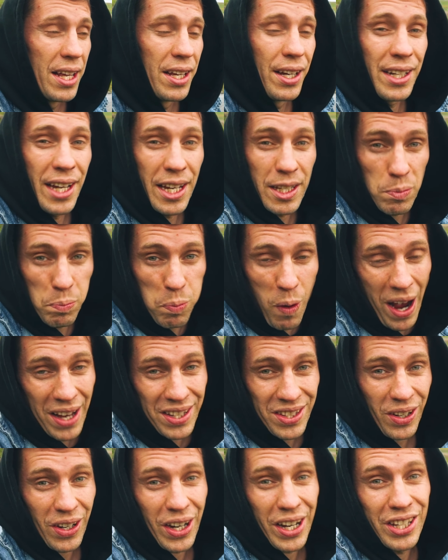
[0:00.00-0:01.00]
Jest
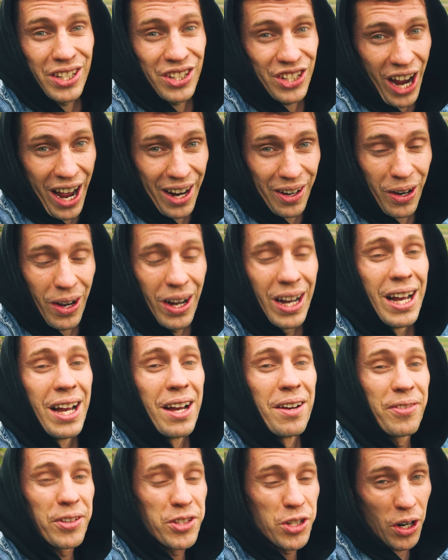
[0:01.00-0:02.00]
płasko, jest szaro,
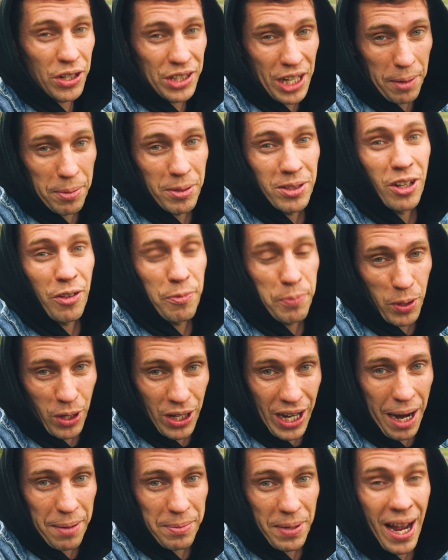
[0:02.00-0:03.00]
wyciągniemy to w
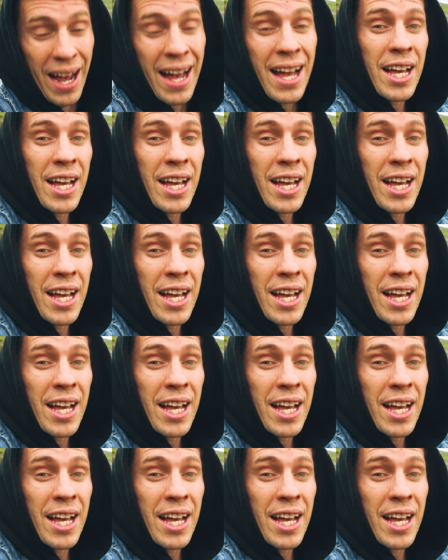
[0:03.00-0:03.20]
programie.